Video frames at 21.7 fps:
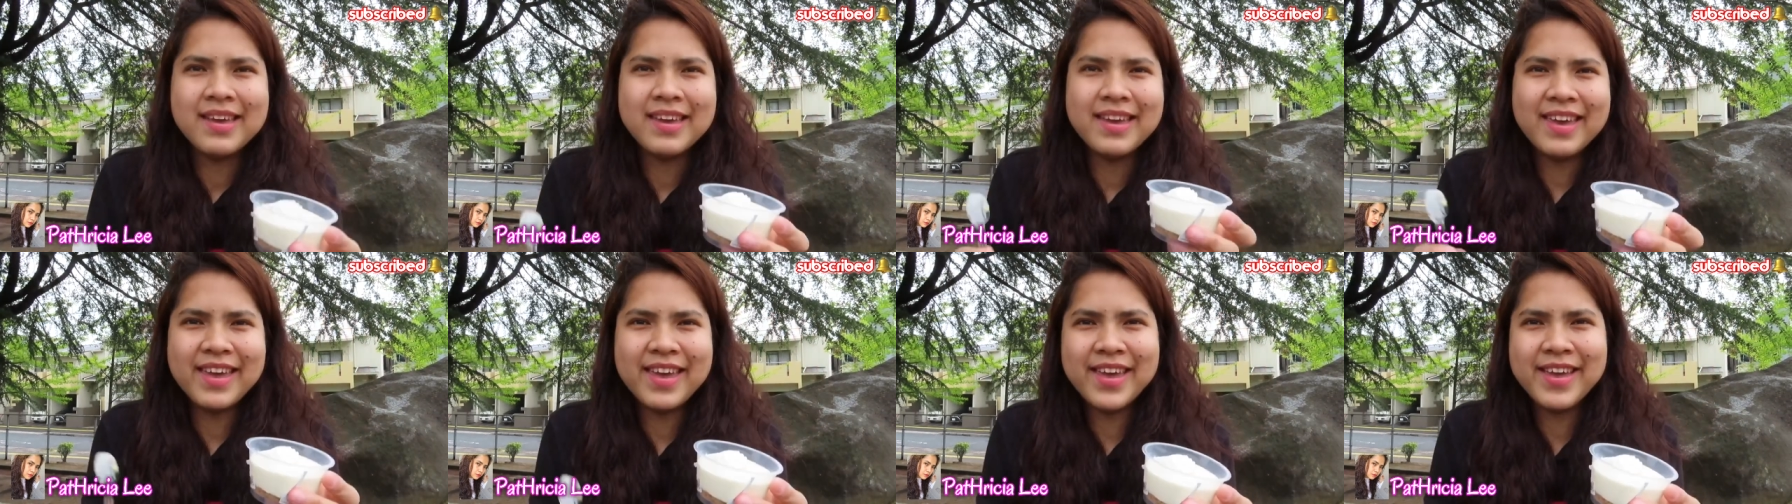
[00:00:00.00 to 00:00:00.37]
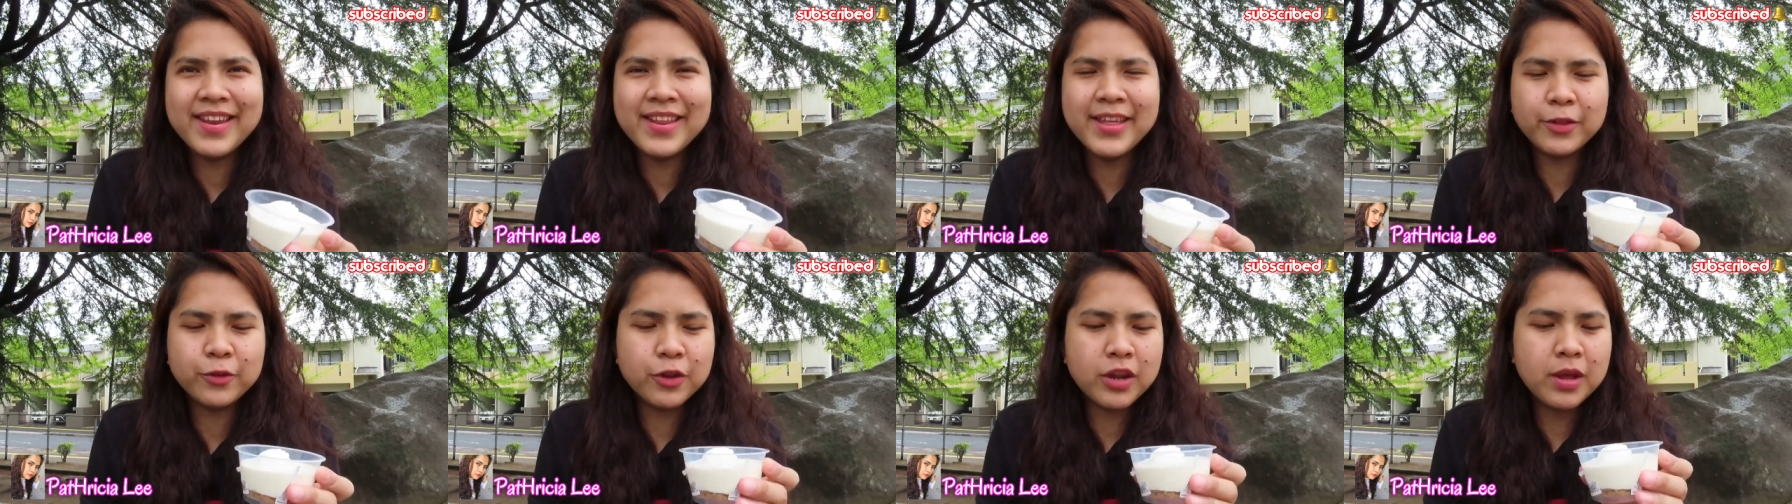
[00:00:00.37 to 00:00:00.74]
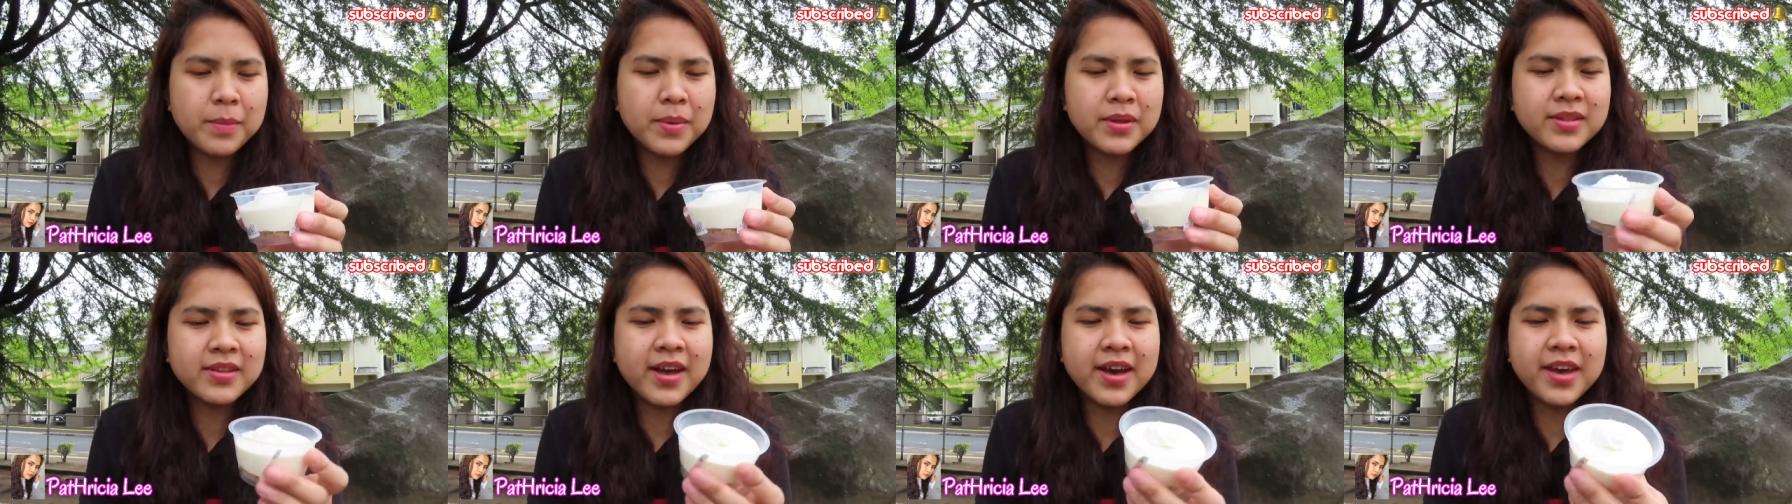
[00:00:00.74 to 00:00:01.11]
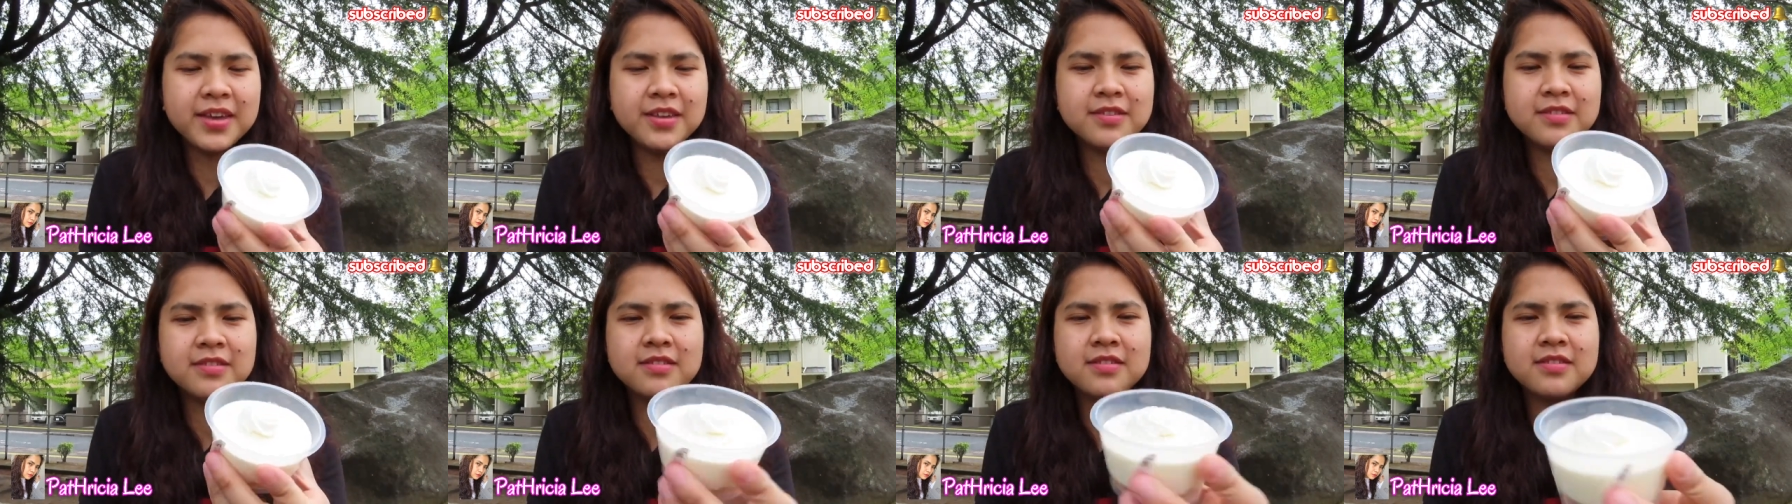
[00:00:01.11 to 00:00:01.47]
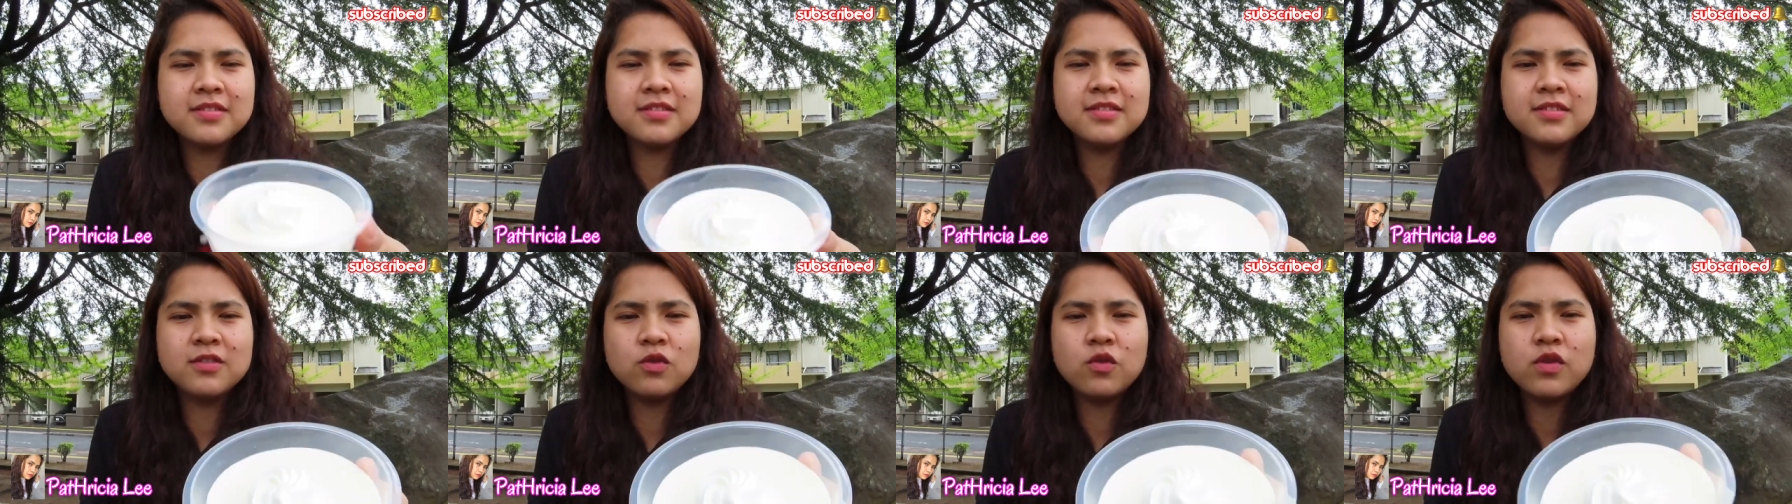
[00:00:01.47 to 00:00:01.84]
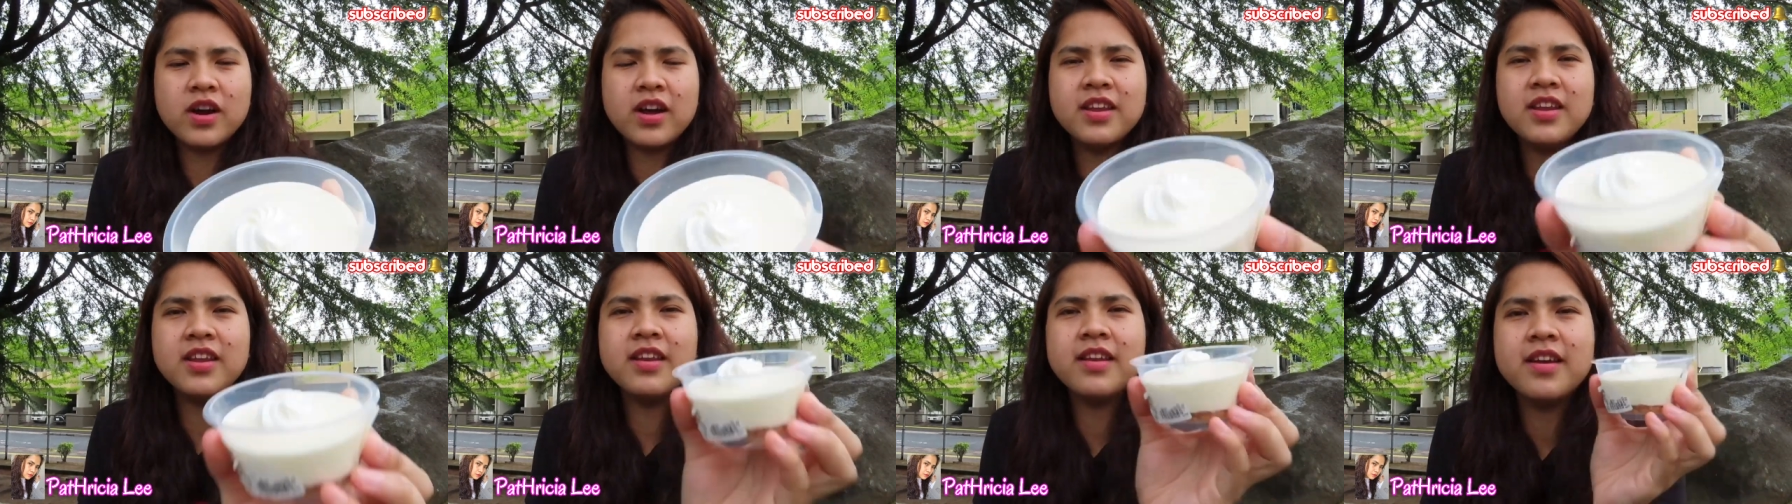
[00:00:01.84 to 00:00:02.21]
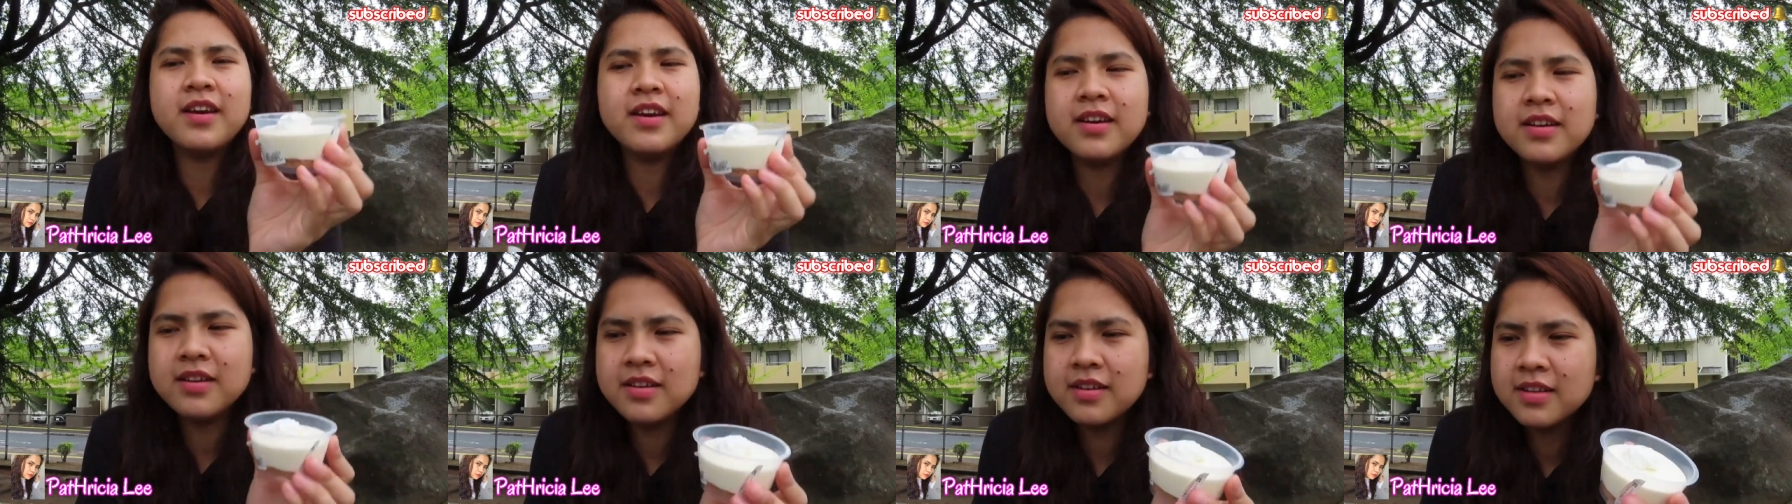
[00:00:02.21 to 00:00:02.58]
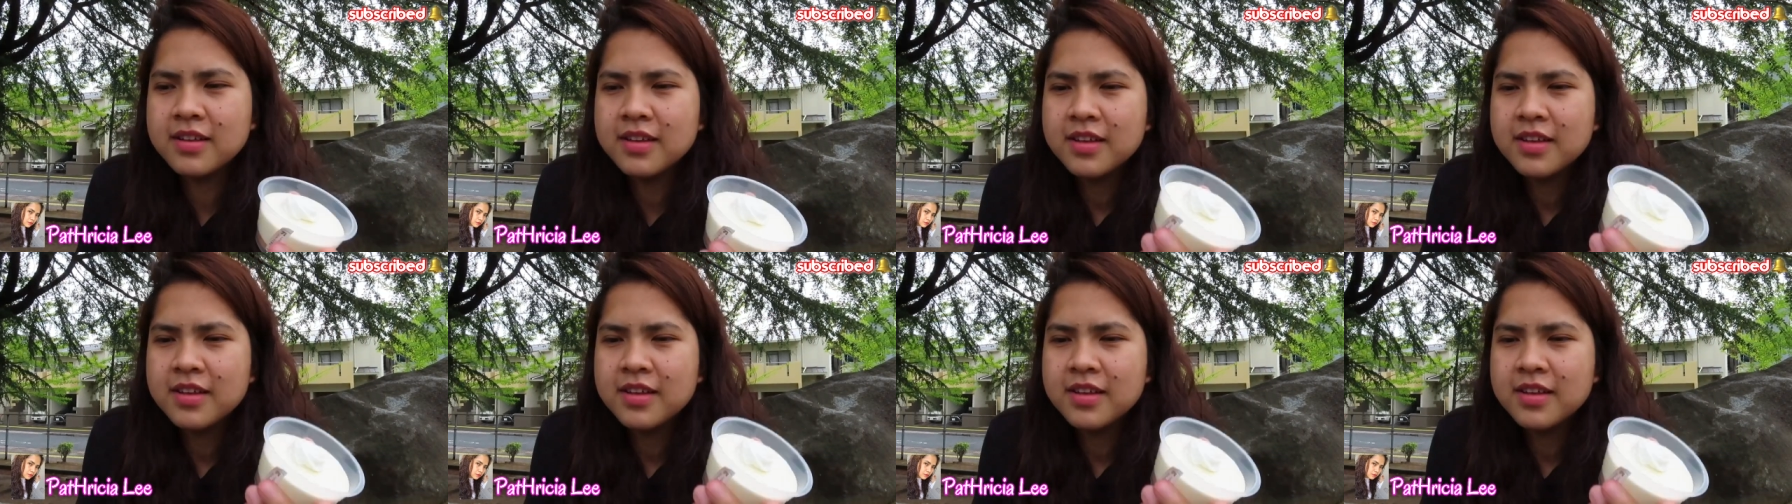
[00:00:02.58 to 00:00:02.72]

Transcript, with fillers: And ito naman guys, yung kaninang